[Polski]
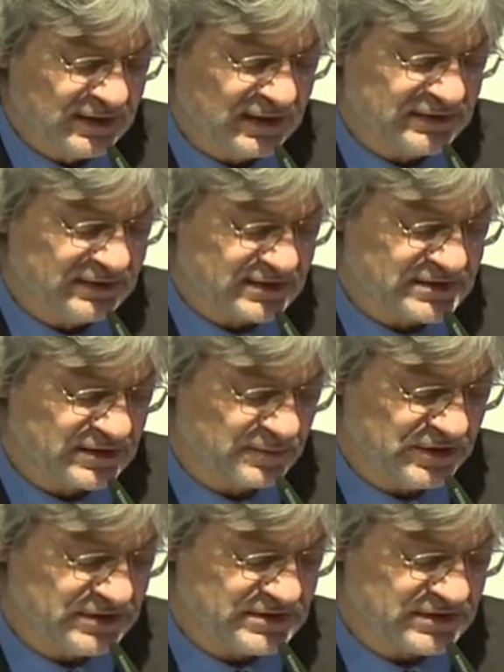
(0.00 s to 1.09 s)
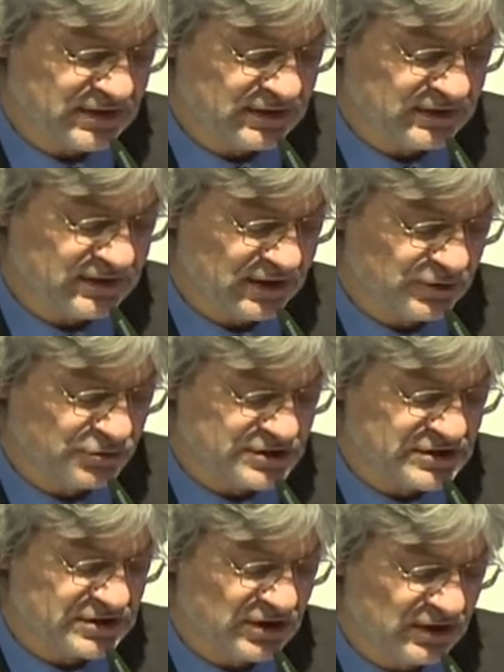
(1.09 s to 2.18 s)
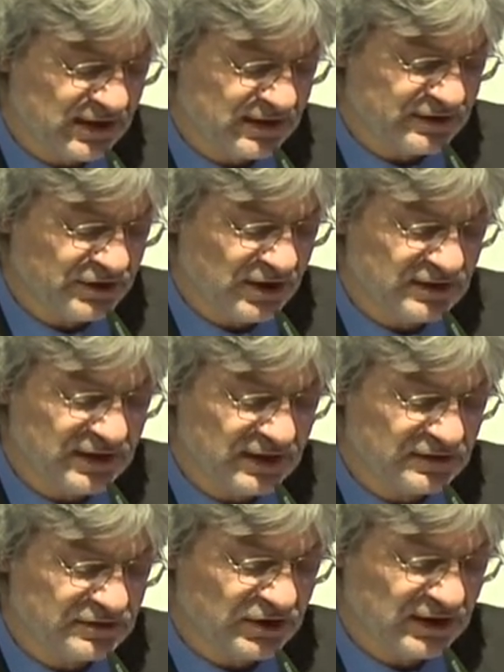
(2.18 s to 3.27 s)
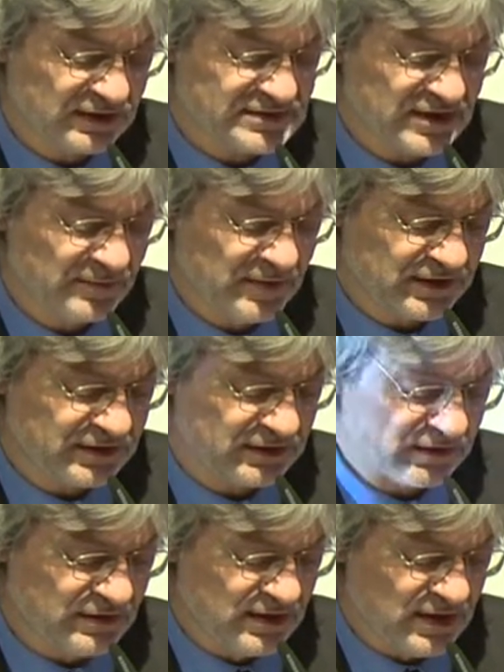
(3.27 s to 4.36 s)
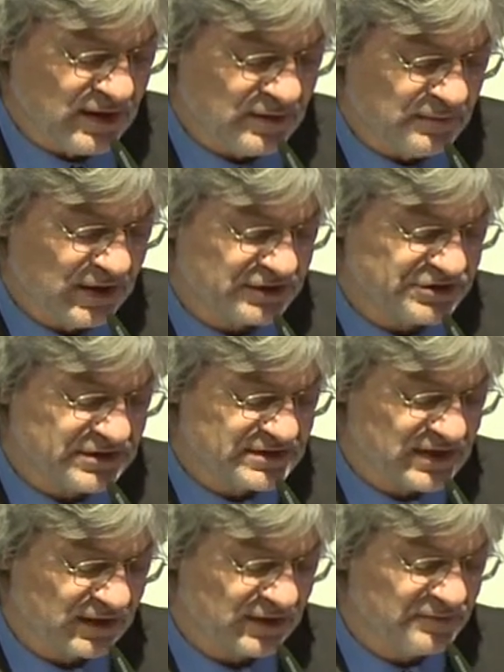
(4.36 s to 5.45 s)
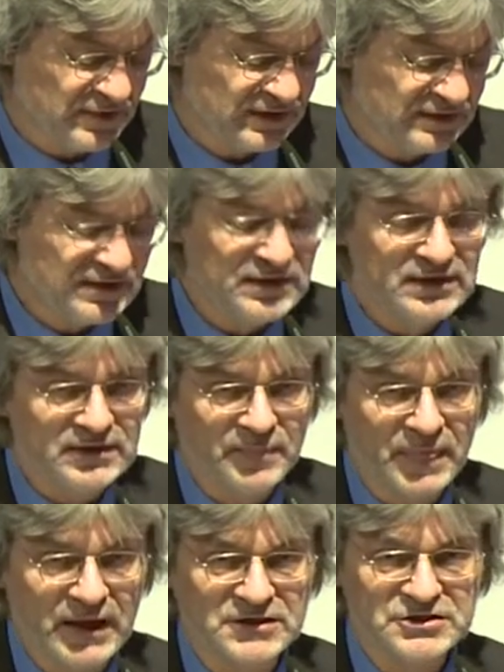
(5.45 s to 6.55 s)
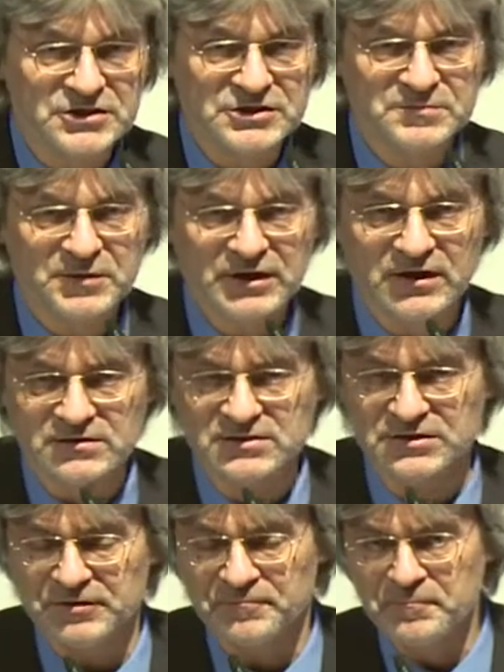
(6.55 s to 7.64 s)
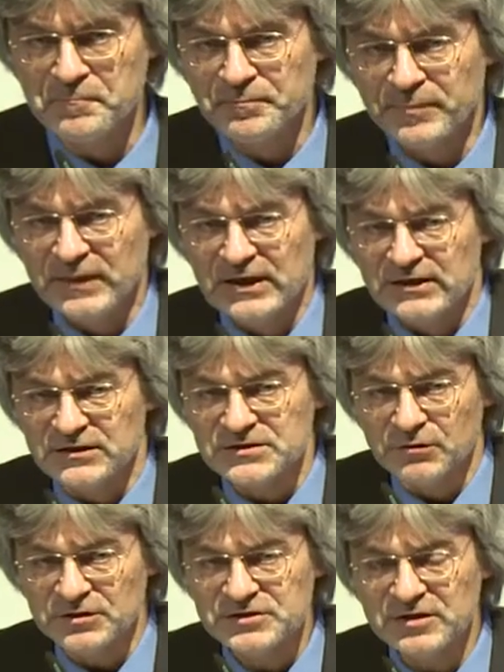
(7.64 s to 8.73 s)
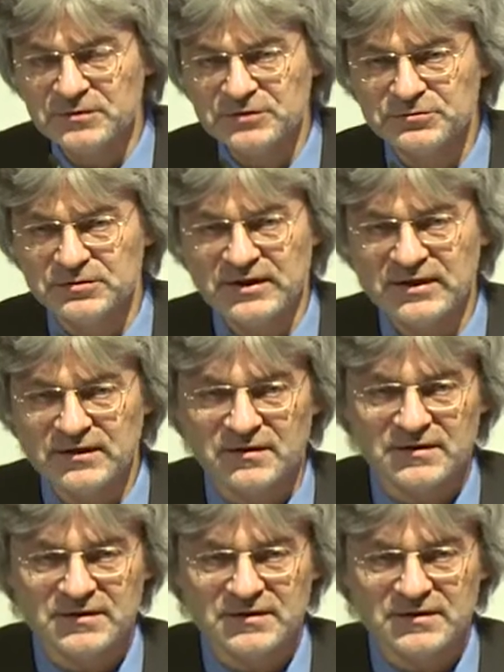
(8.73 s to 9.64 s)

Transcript: Alina Skibińska, Dariusz Stola, Joanna Tokarska-Bakir, Marcin Zaręba, Andrzej Żbikowski. To są osoby, które